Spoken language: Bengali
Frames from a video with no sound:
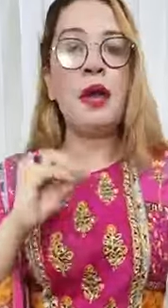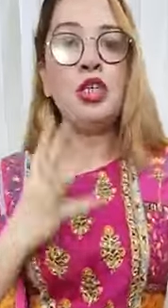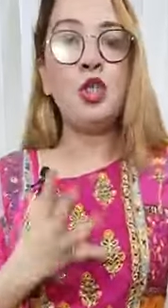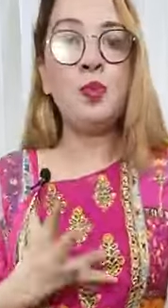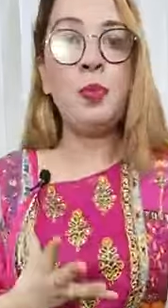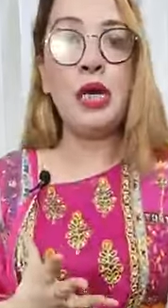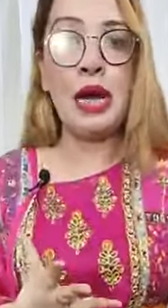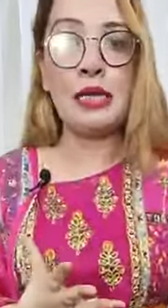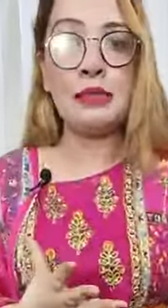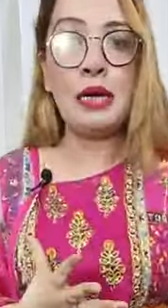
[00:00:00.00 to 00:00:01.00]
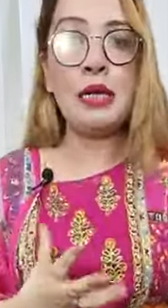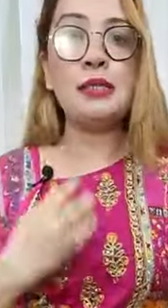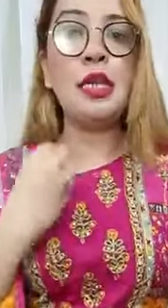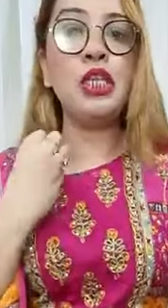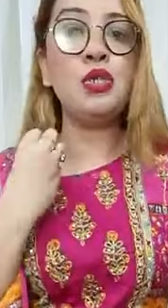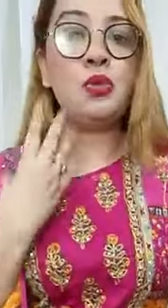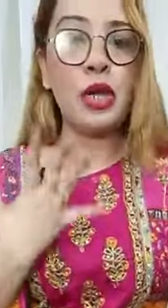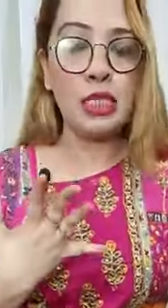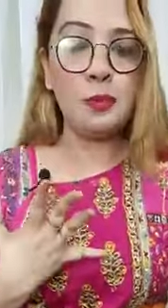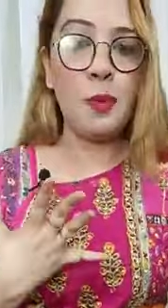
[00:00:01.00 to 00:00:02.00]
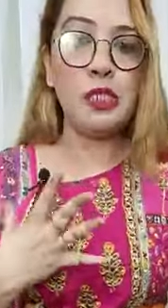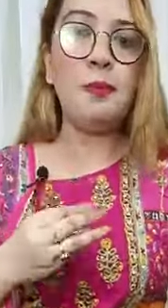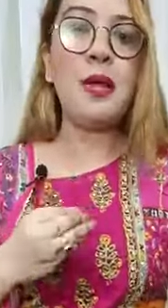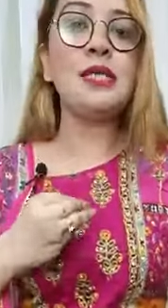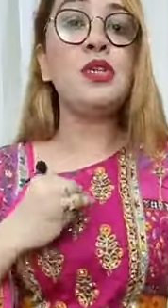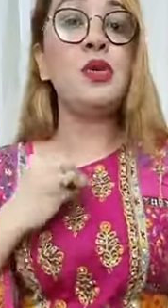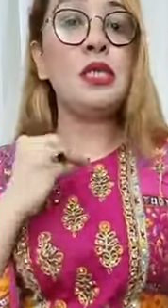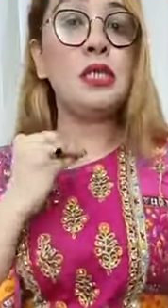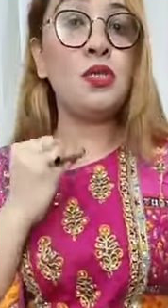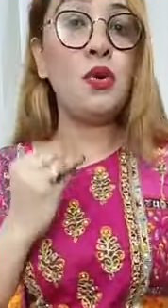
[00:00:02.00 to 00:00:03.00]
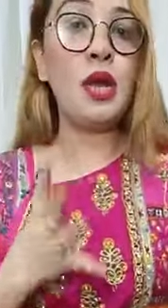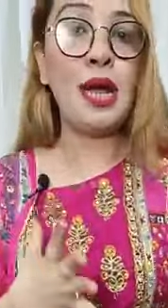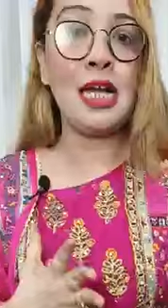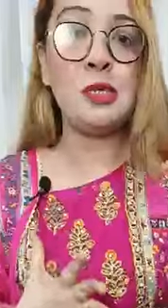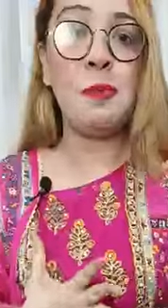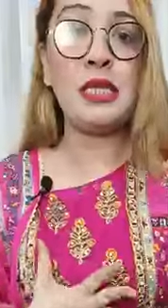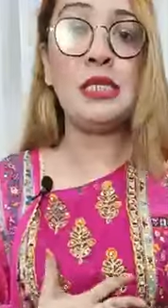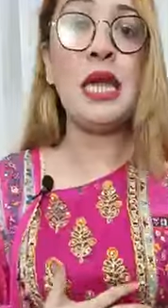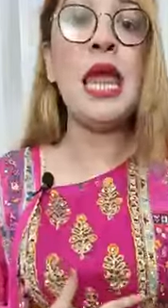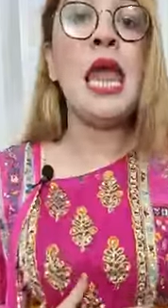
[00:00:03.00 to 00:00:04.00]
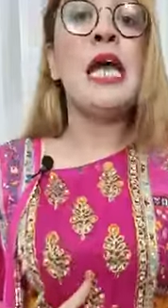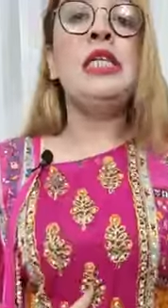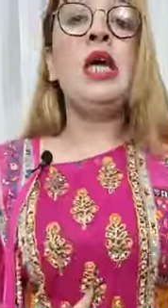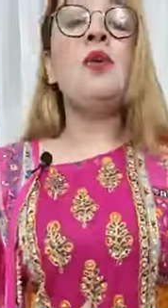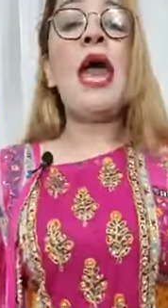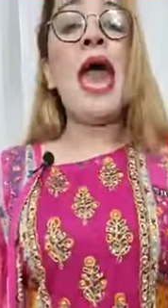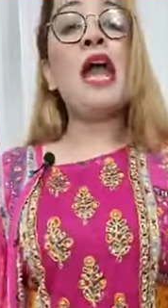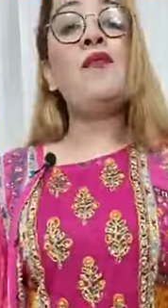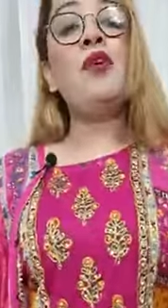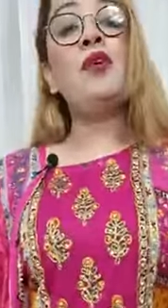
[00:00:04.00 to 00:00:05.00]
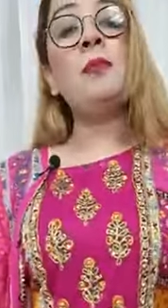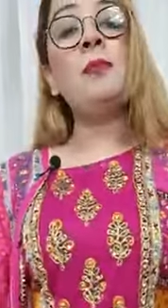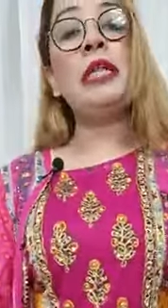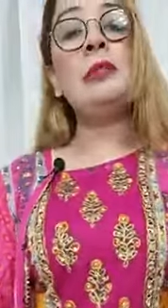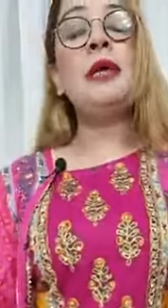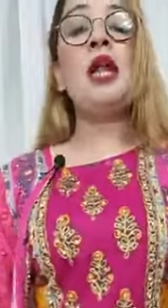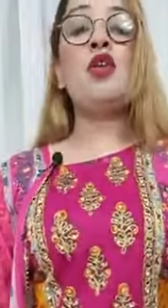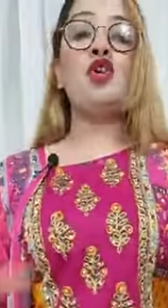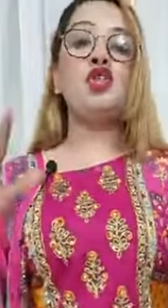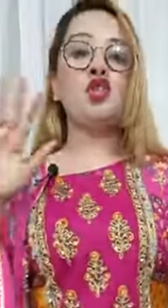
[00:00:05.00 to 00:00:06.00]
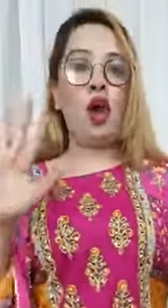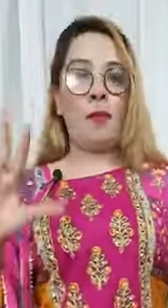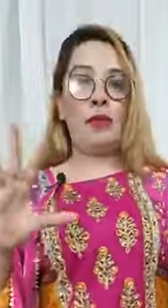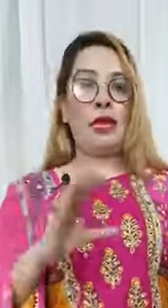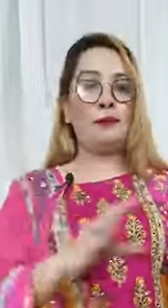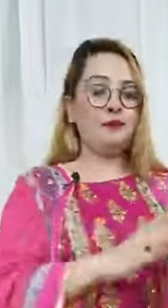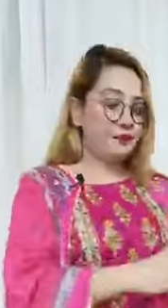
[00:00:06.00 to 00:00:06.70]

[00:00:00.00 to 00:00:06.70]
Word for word: কারচুপির কাজ হ্যাঁ জেরের সুতোর কাজ পাচ্ছি প্লাস কিছু স্টোনের কাজ গাছ পাচ্ছি যেগুলো এক ফোটাও বিধবে না নষ্ট হবে না